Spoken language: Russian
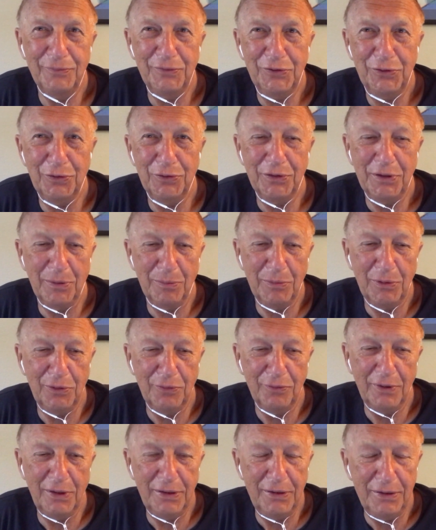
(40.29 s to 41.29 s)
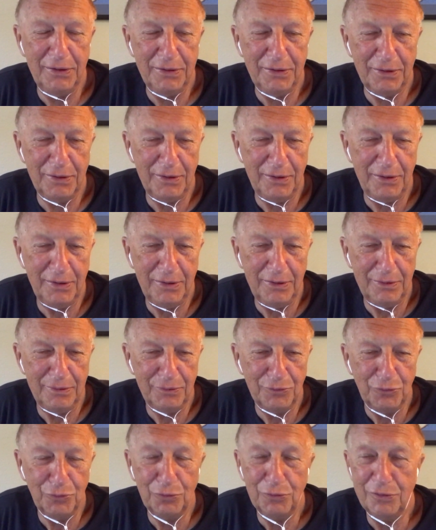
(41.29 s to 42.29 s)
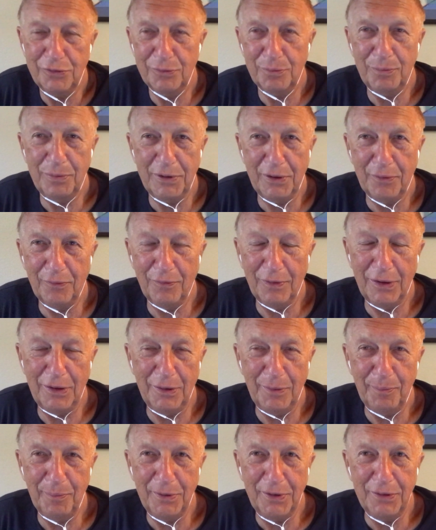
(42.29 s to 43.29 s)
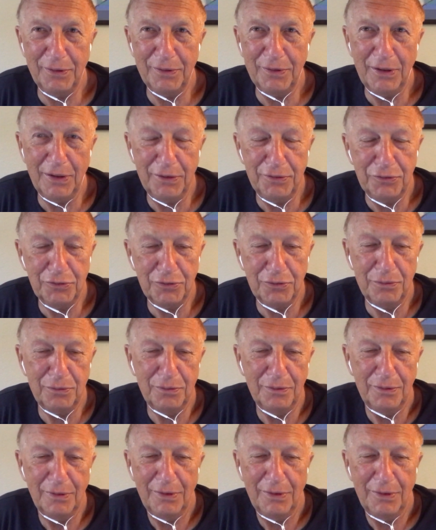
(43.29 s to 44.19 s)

Что там говорить? И тут же прервали передачу.